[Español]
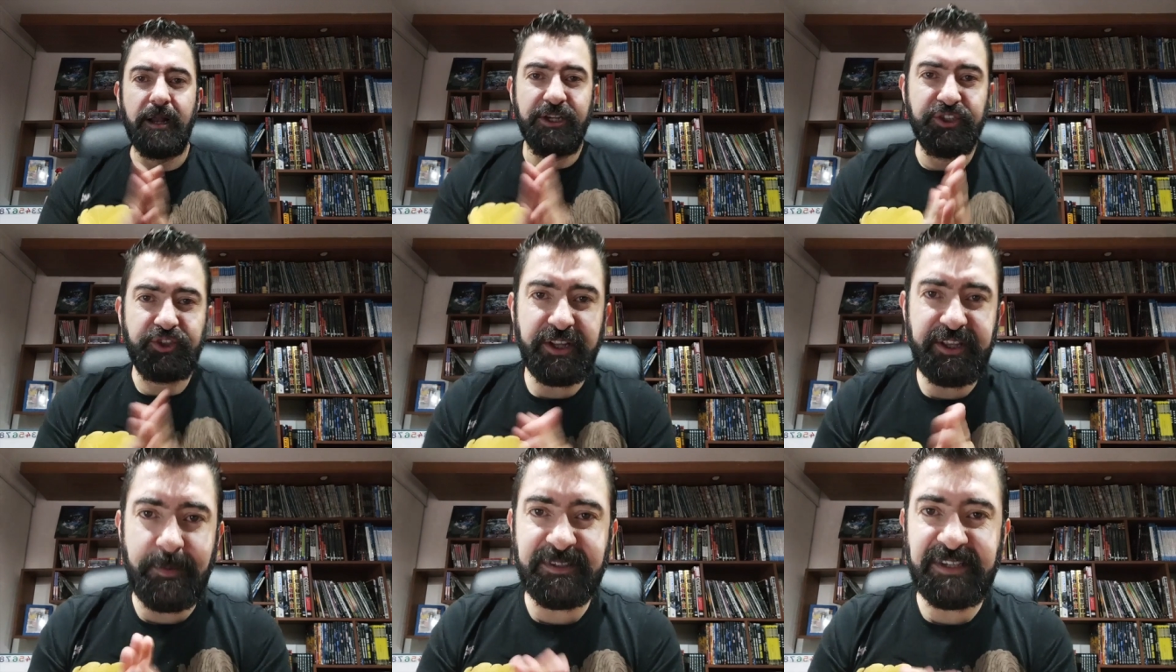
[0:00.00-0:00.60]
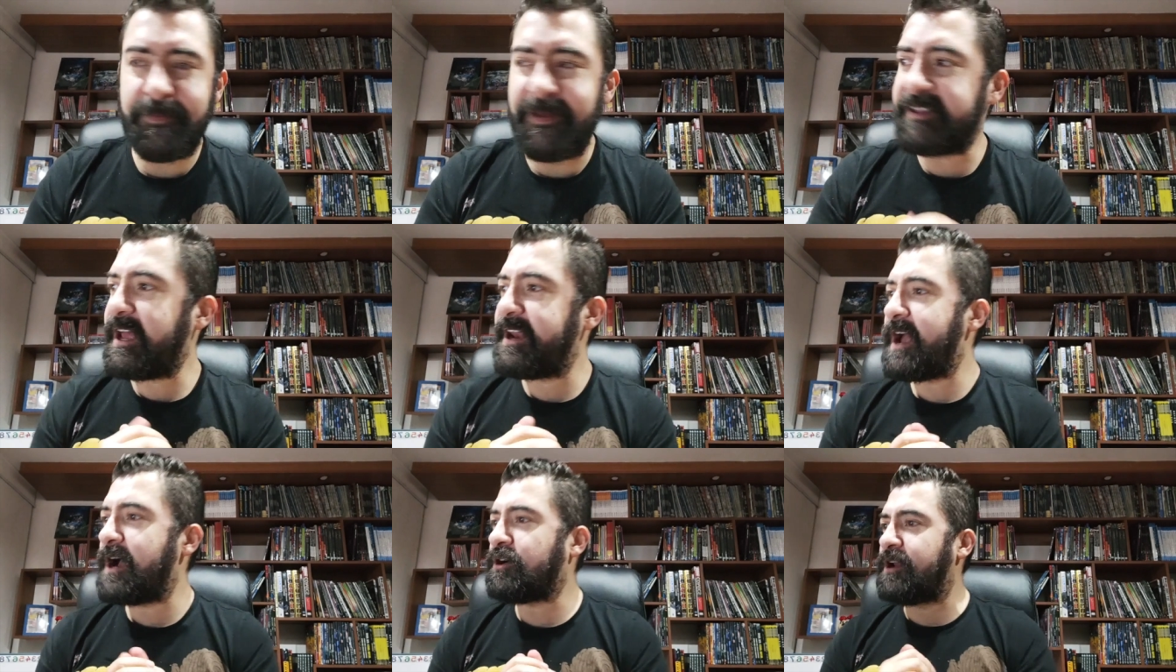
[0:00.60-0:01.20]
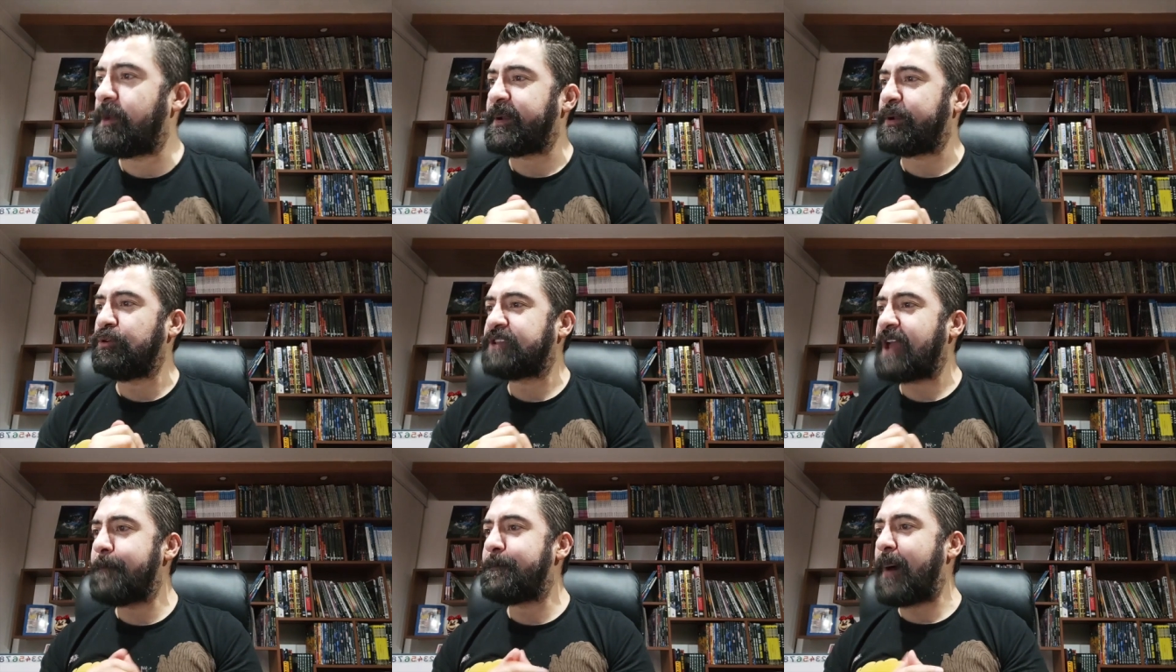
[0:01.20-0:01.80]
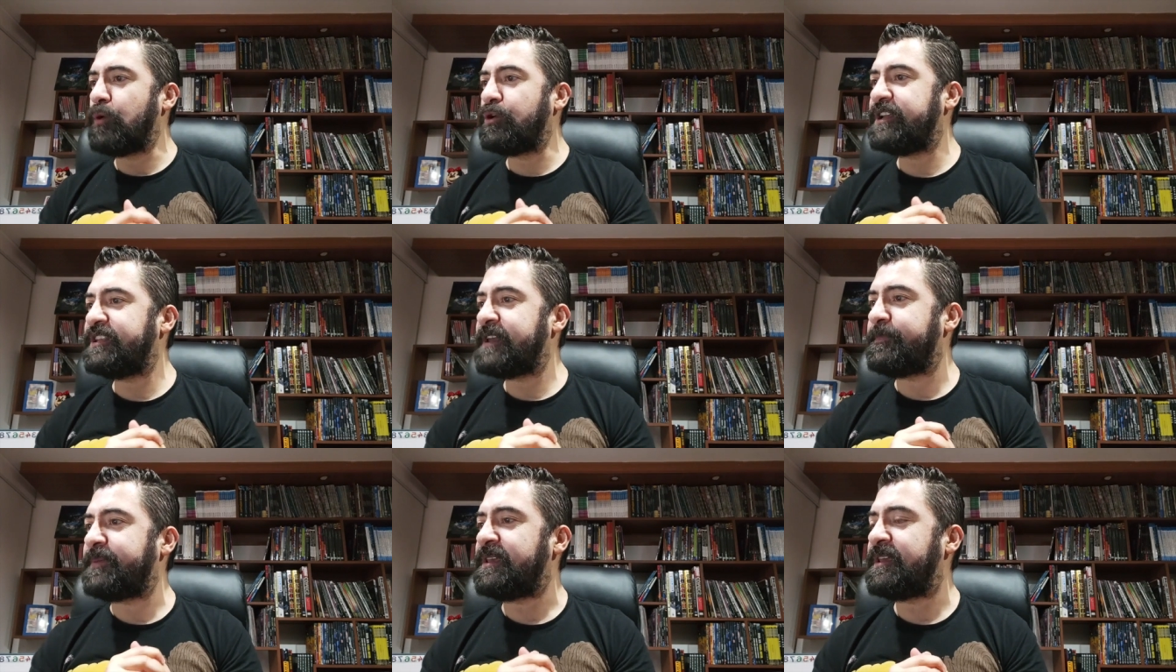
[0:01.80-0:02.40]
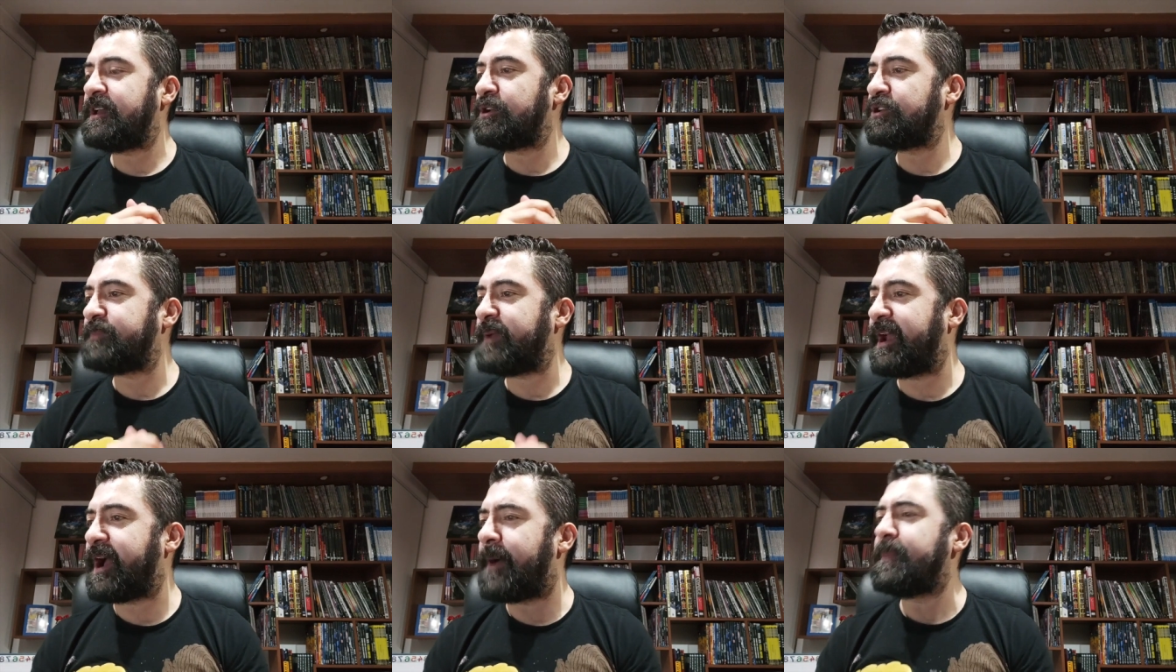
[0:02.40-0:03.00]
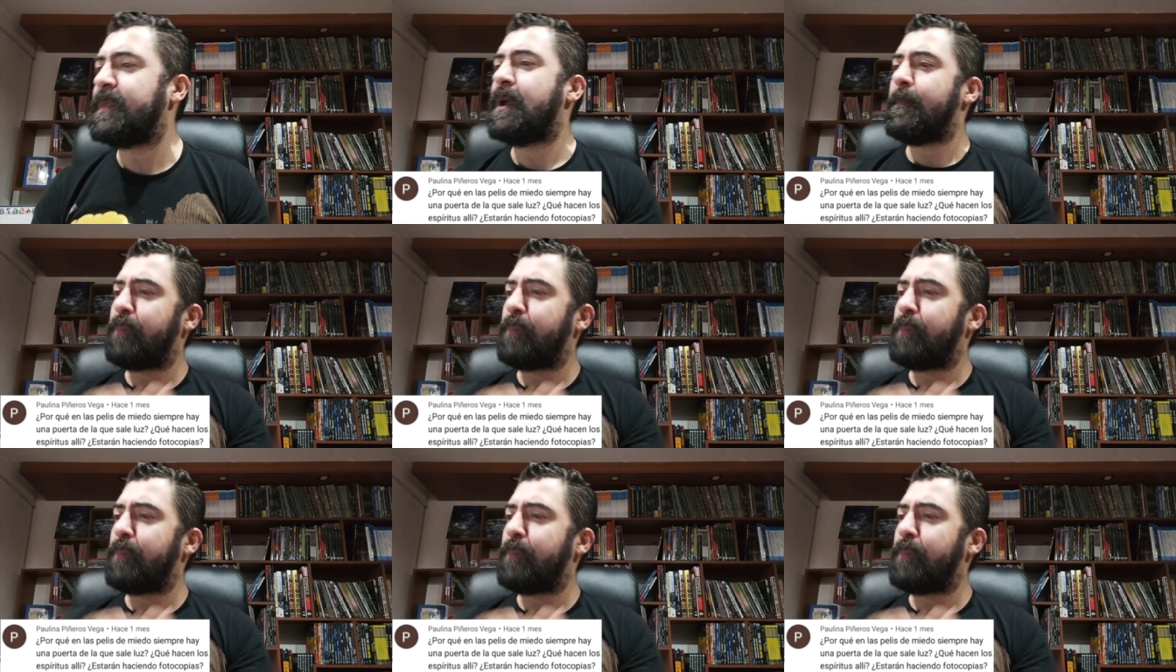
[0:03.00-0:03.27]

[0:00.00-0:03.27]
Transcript: Listo, entramos en materia con la pregunta de Paulina Piñeros Vega.